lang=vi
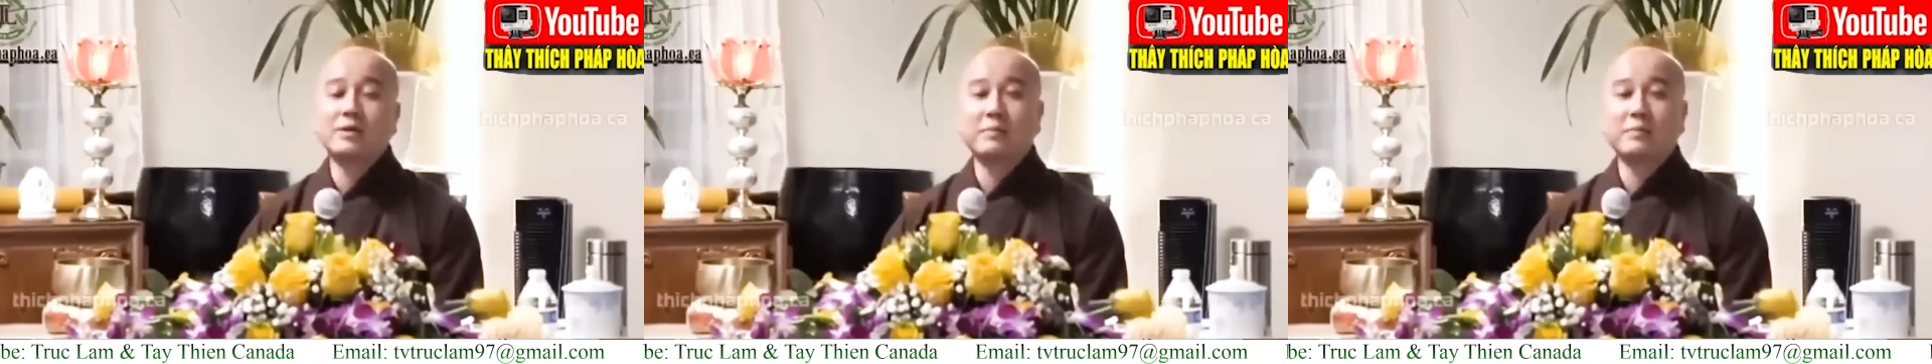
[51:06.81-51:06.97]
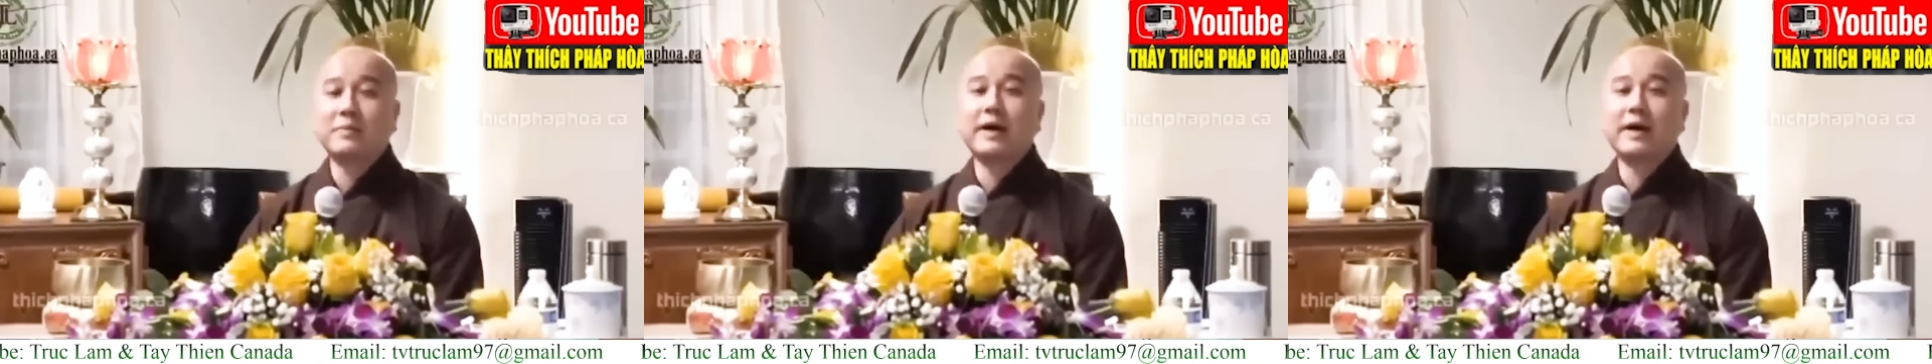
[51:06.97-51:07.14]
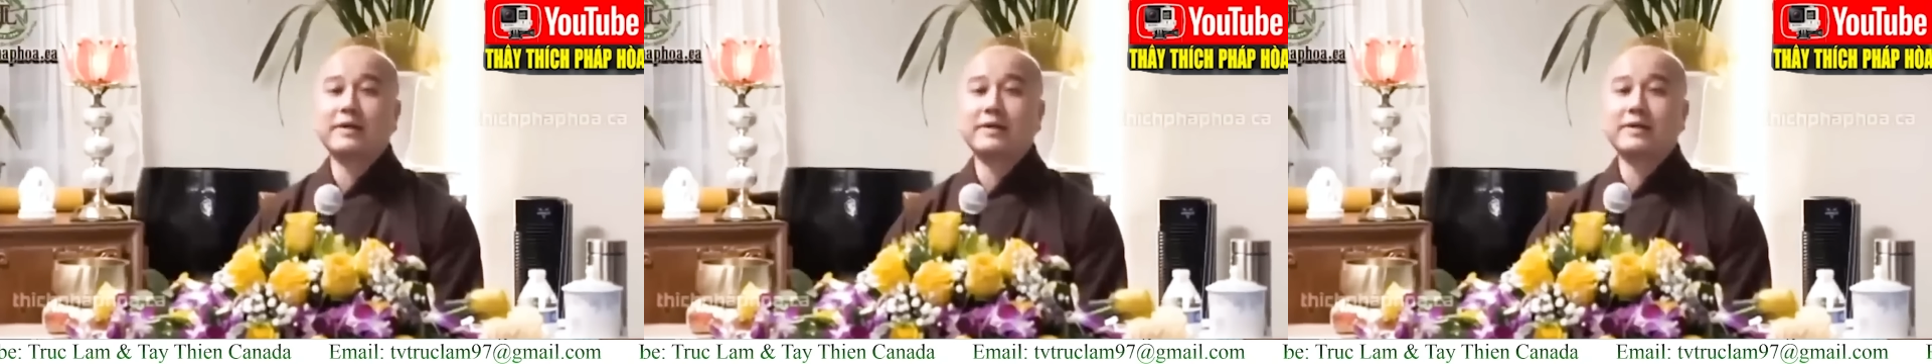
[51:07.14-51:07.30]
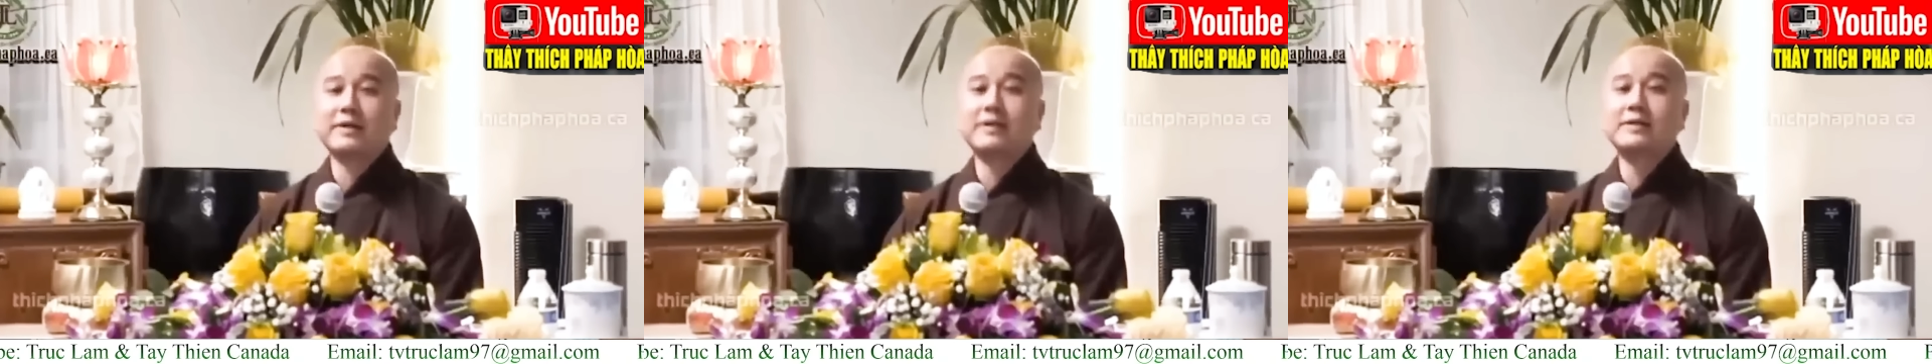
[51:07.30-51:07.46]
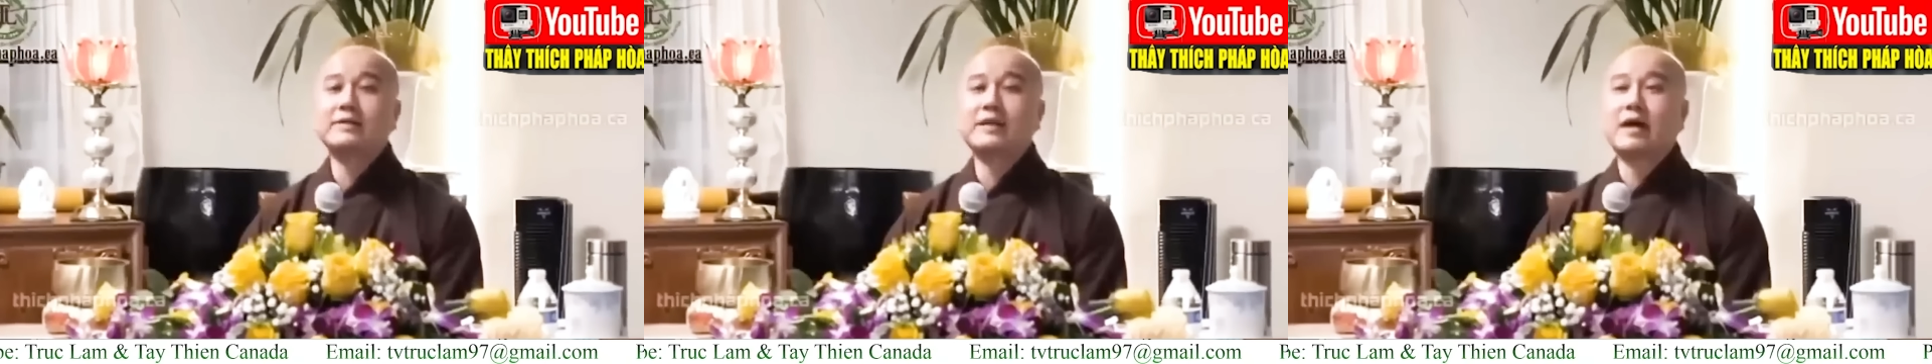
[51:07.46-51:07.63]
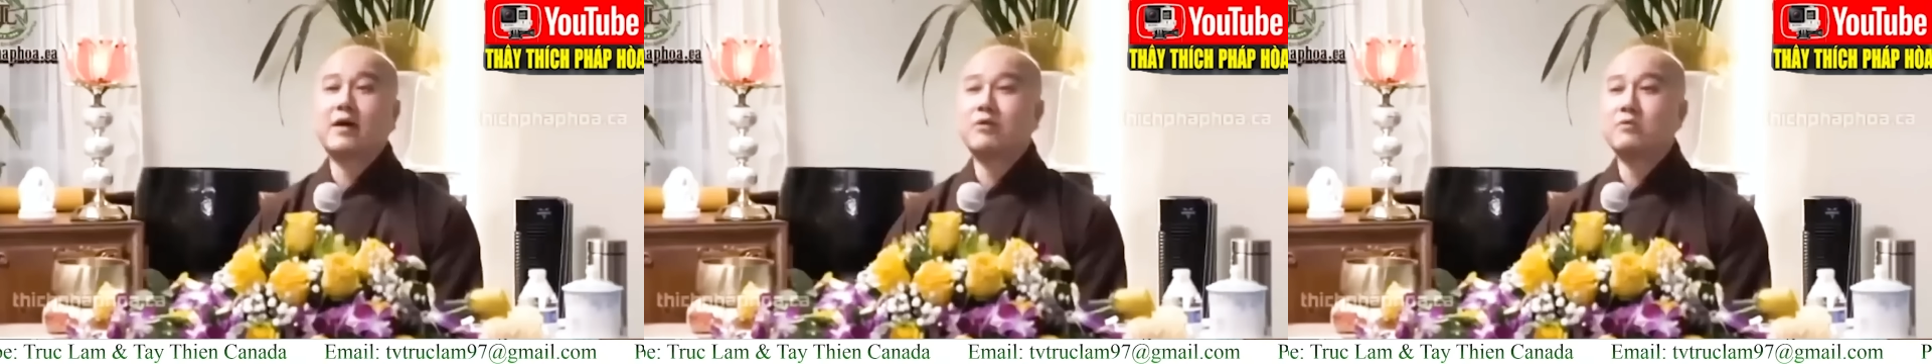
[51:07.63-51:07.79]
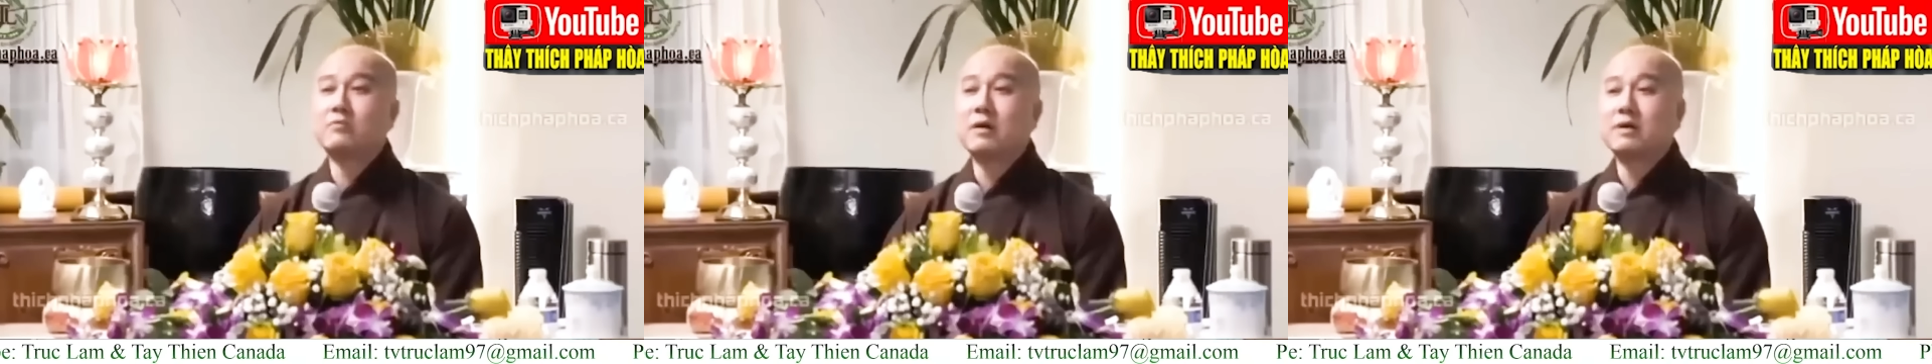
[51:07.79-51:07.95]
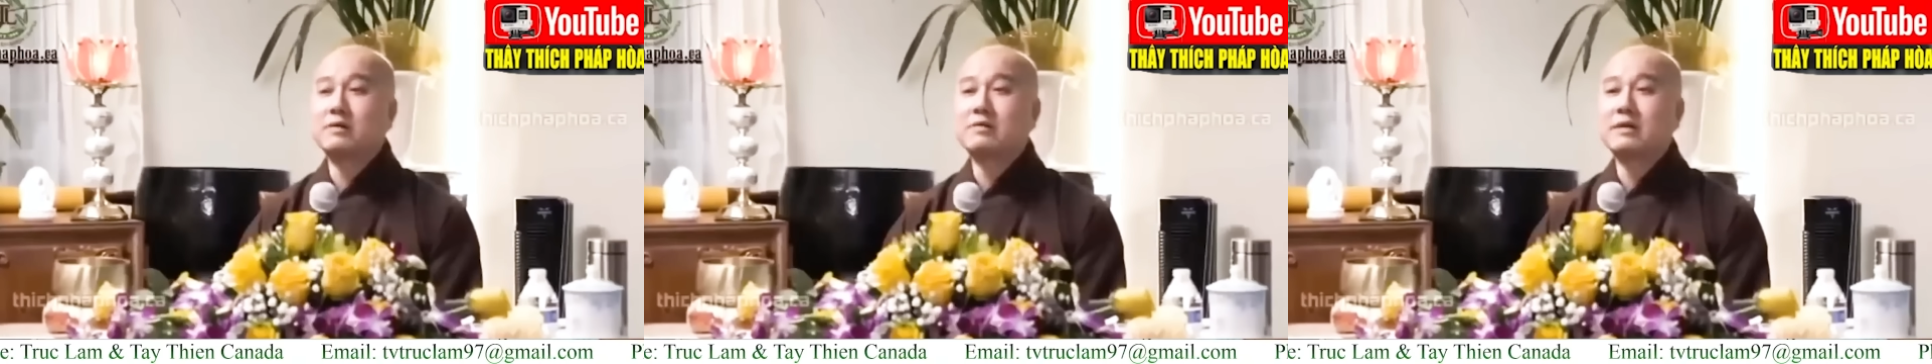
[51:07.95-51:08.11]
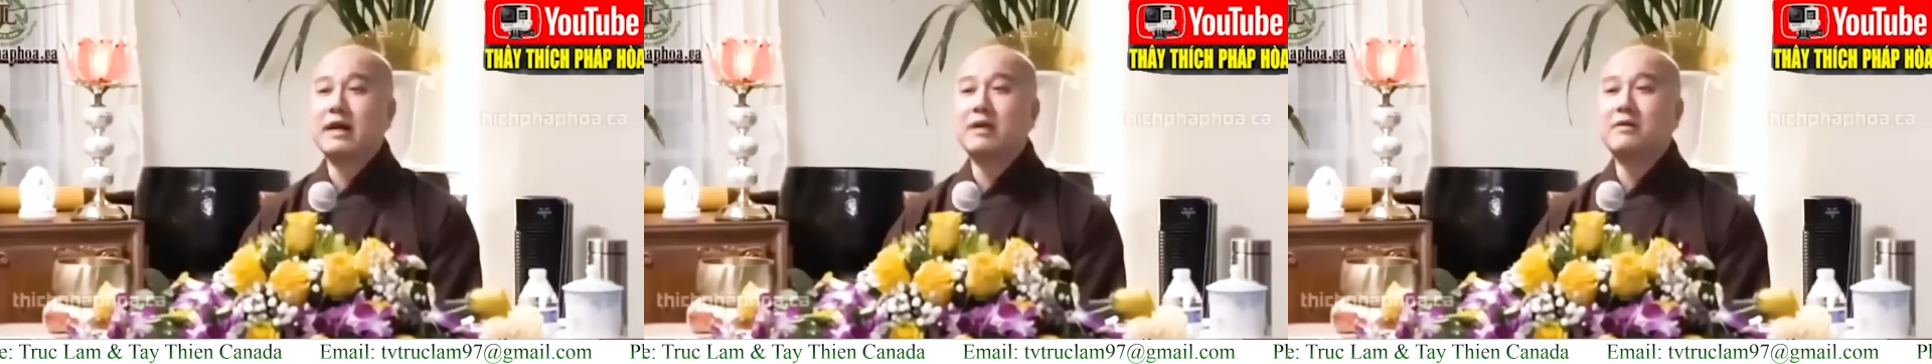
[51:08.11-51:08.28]
chụp hình với câu
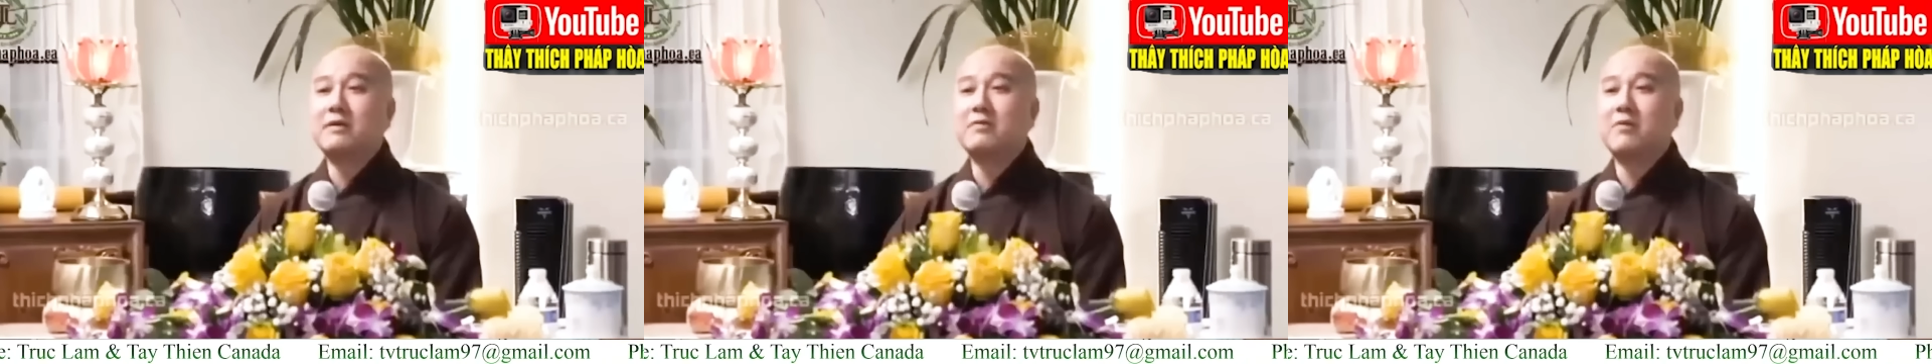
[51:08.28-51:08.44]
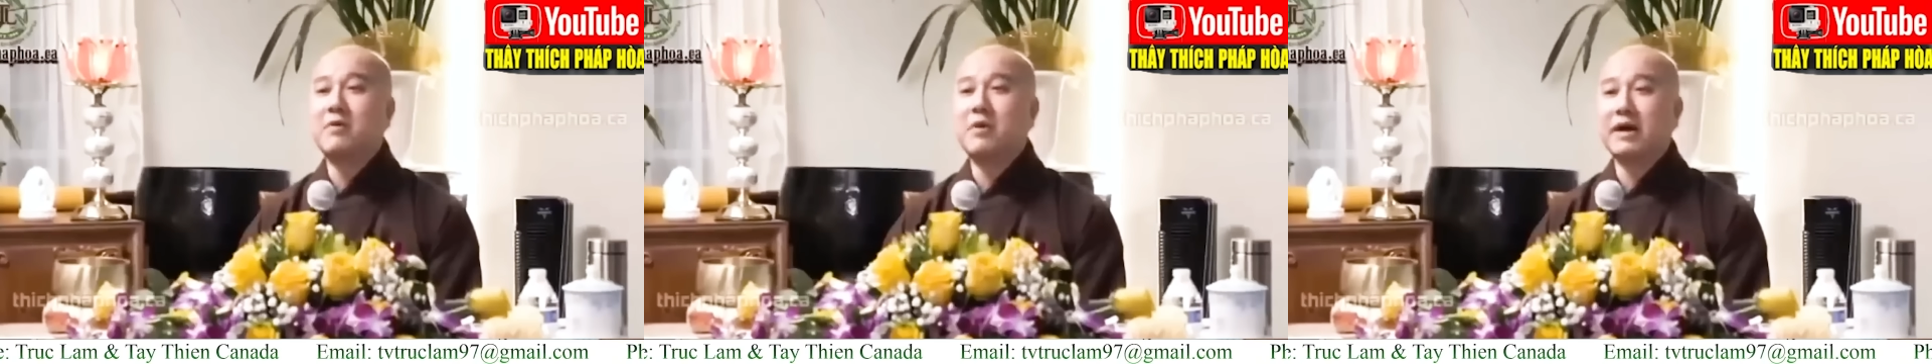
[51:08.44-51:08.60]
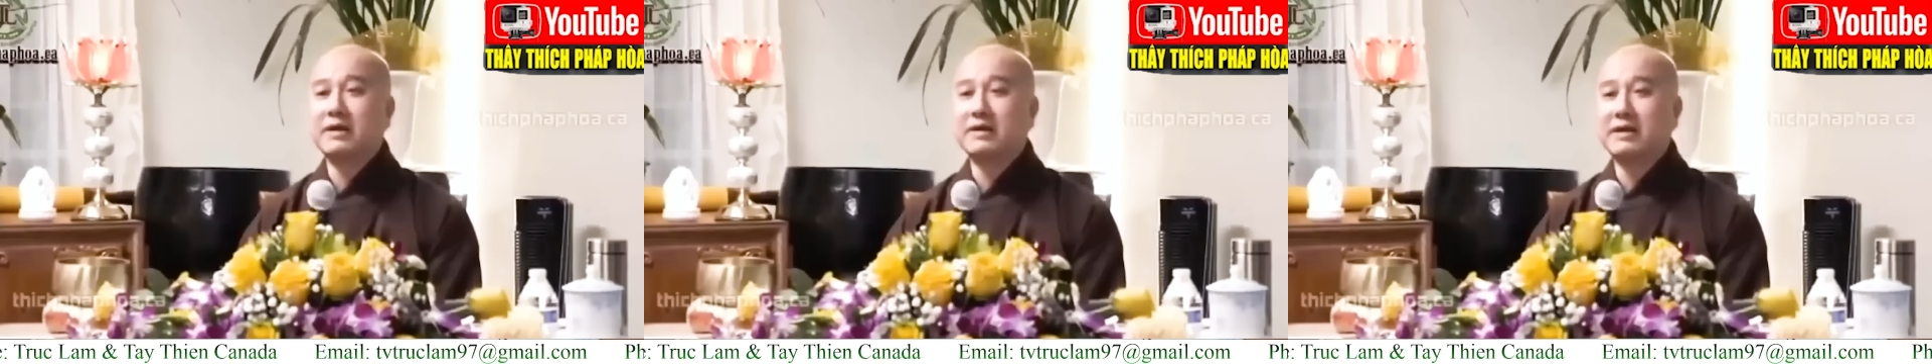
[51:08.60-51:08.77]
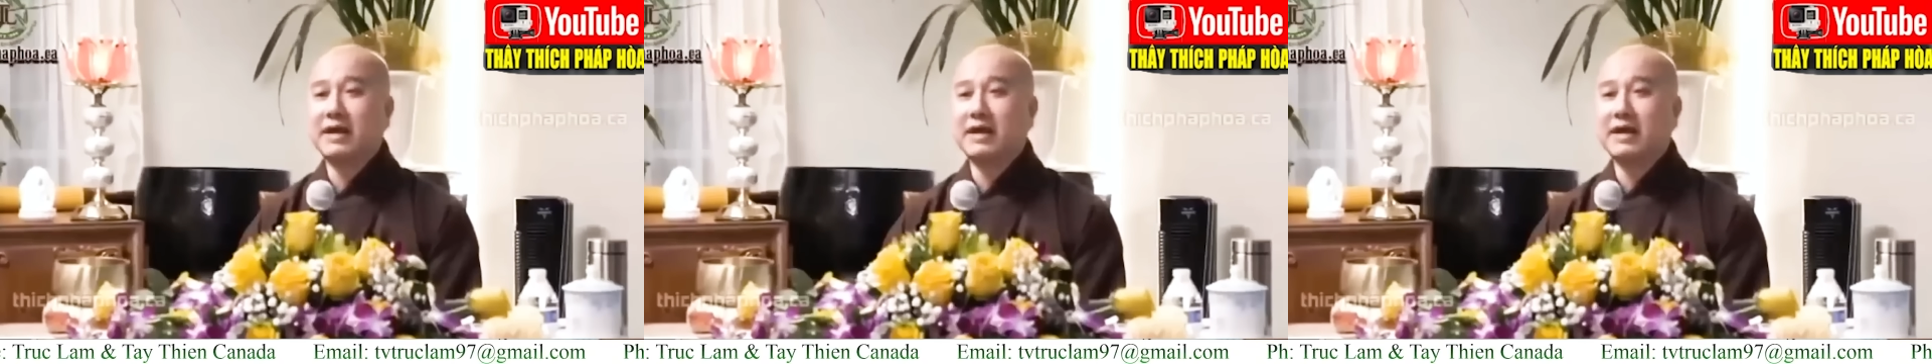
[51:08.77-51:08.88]
bất đáo hoàn